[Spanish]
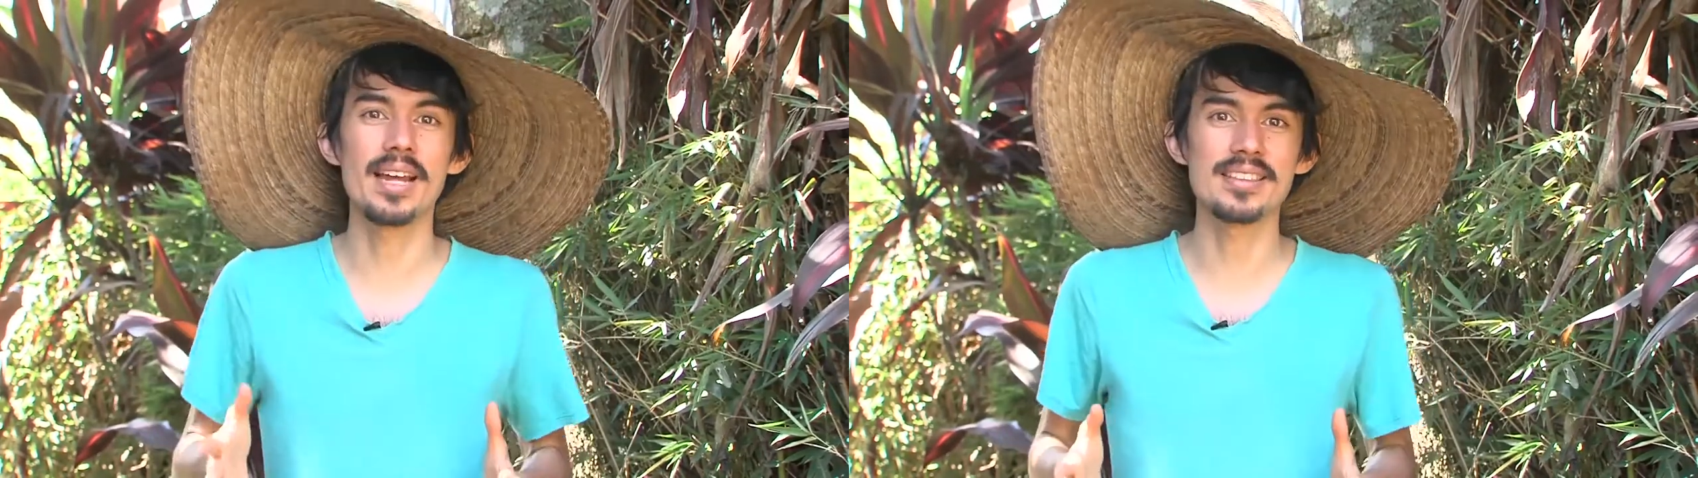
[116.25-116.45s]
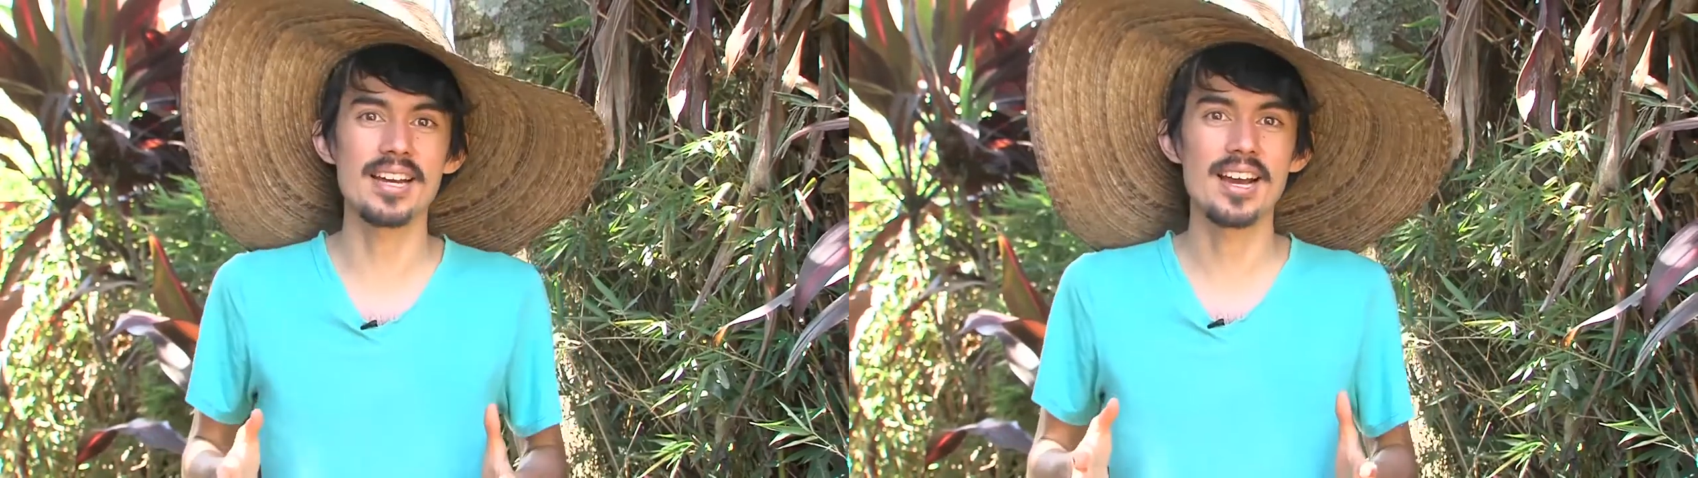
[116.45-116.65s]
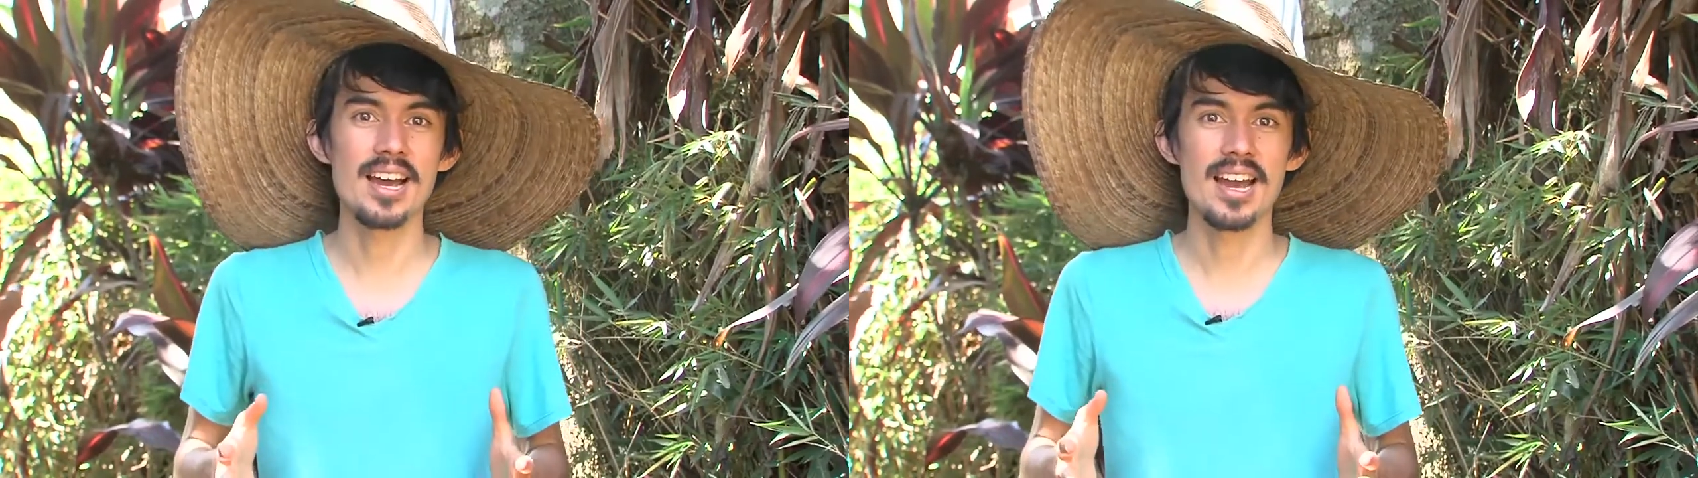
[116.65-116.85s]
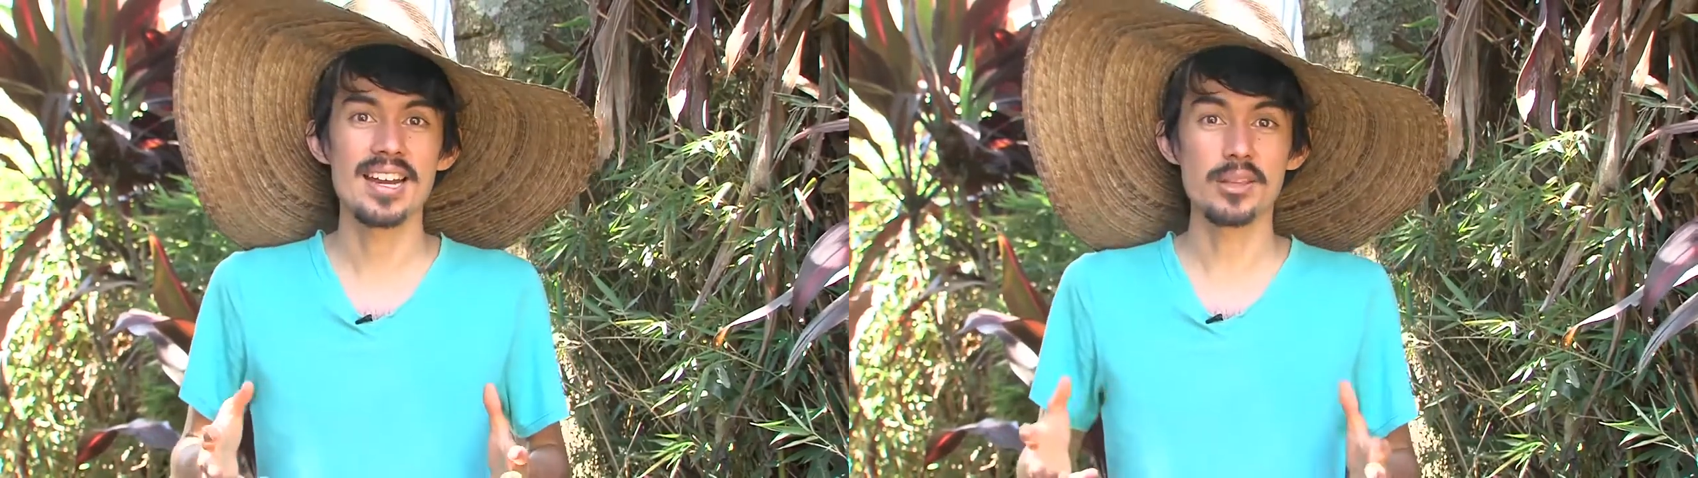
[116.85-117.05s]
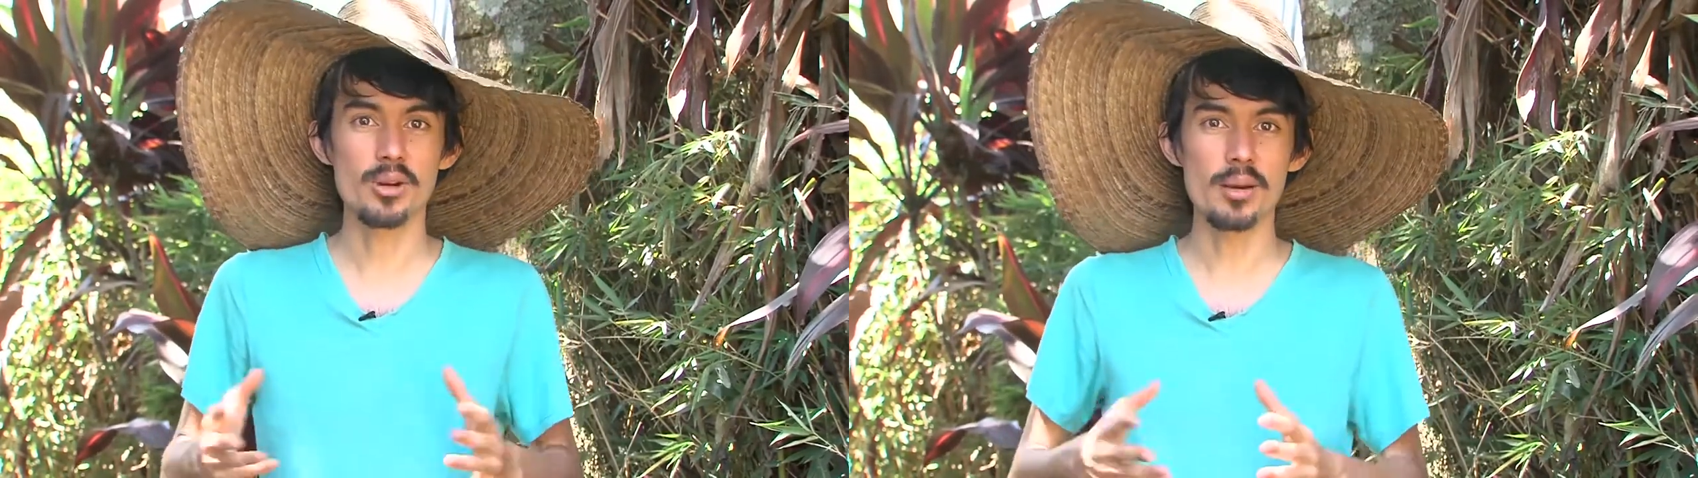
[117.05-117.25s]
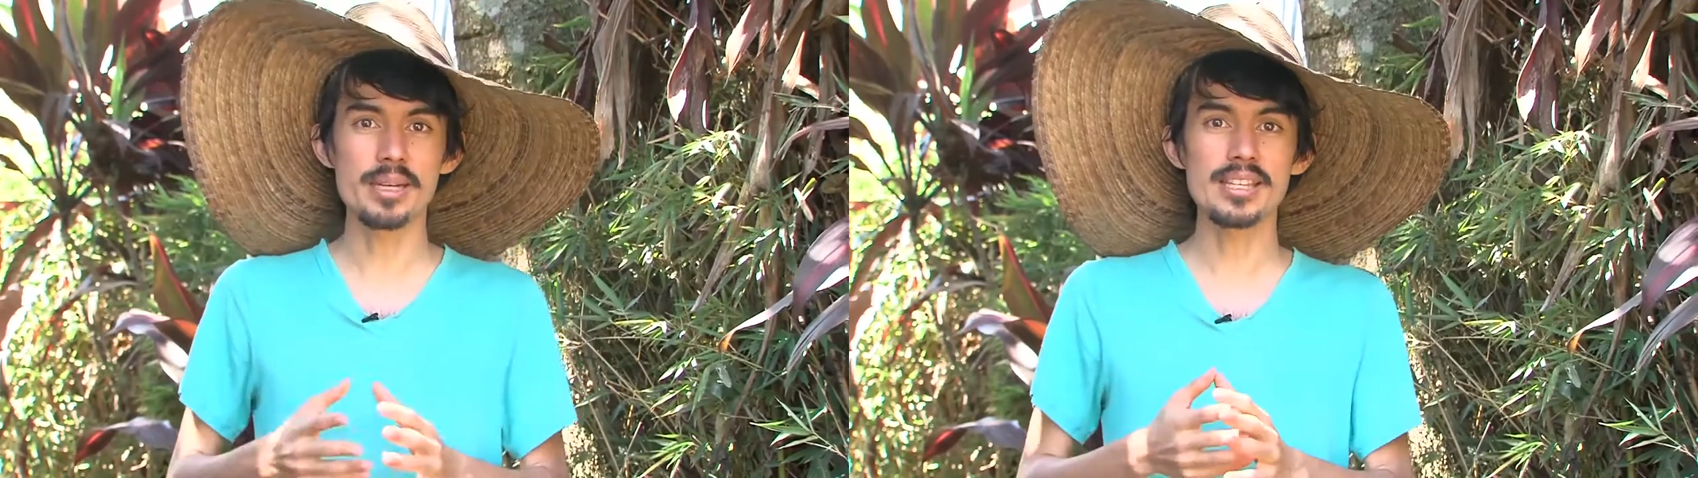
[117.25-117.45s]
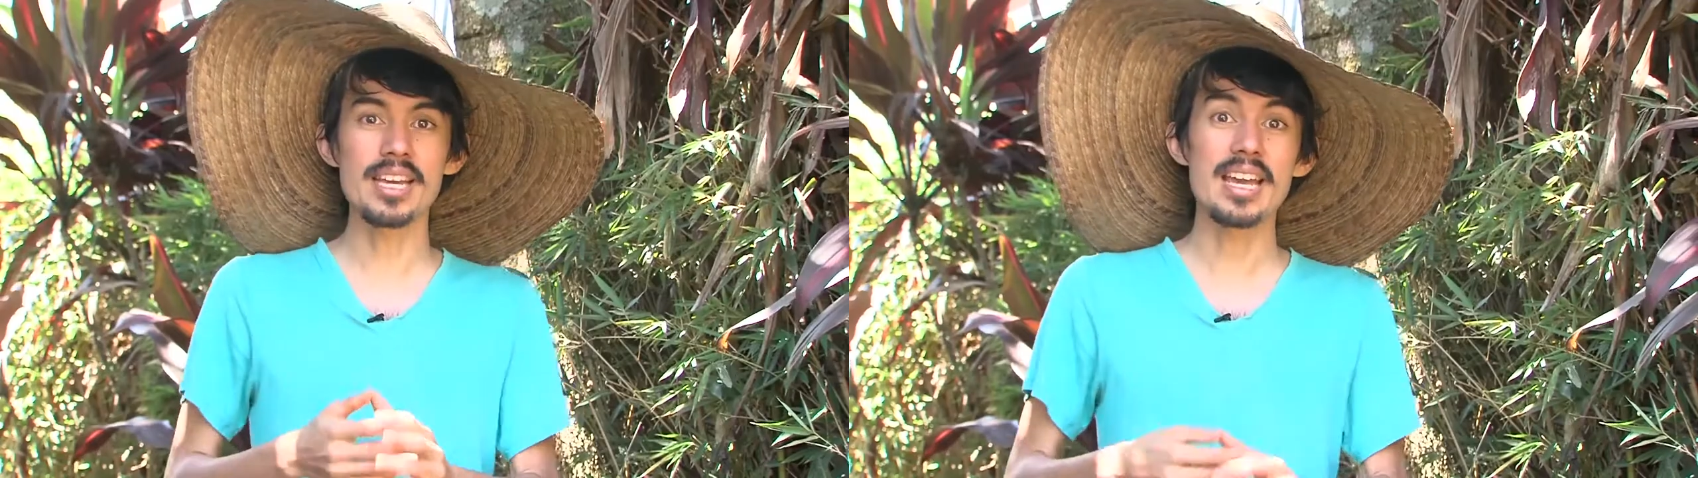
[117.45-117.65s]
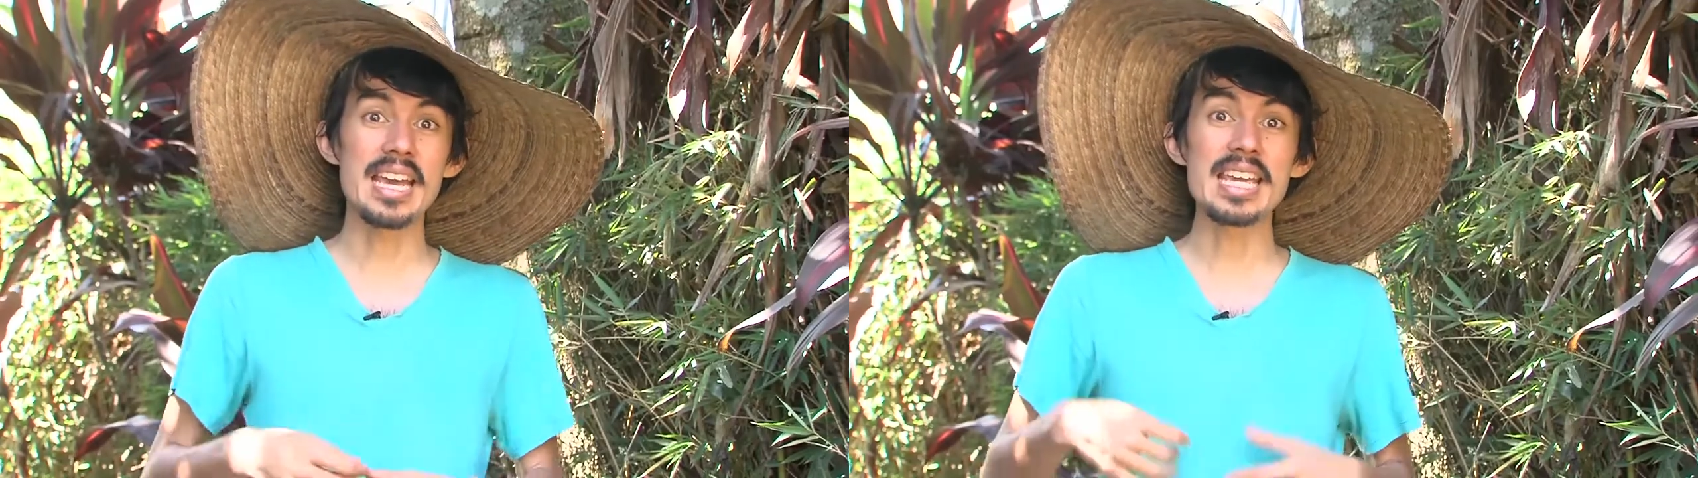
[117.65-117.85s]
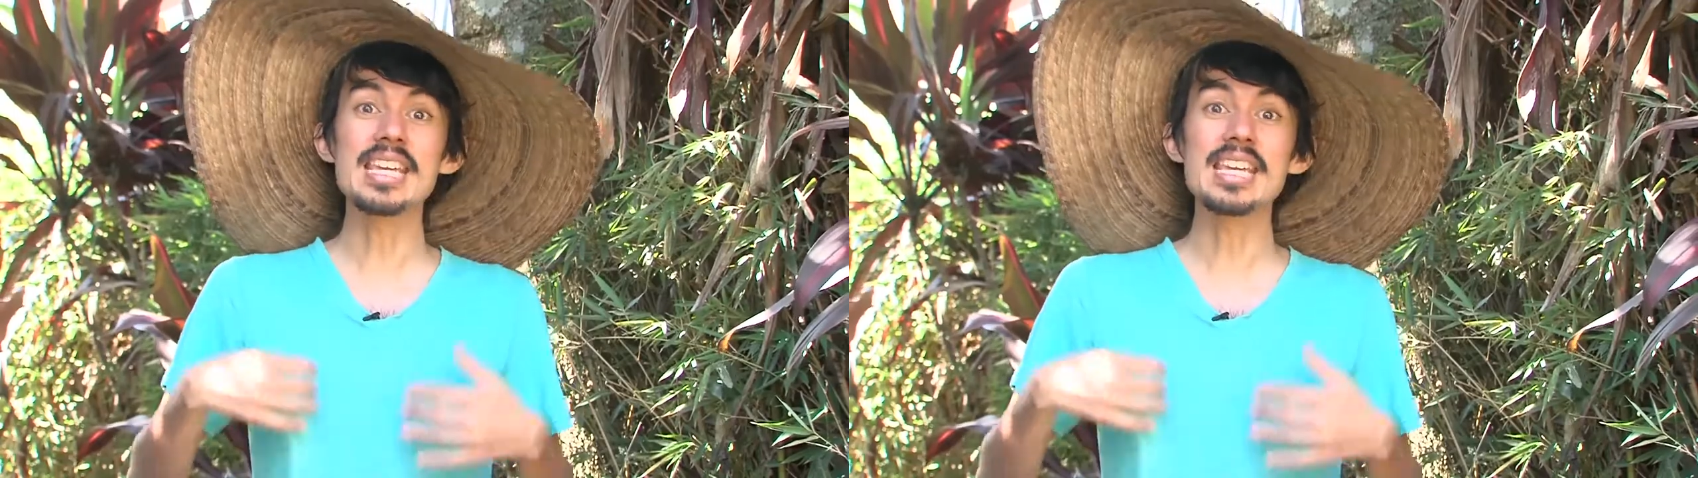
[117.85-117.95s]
planta naturalmente,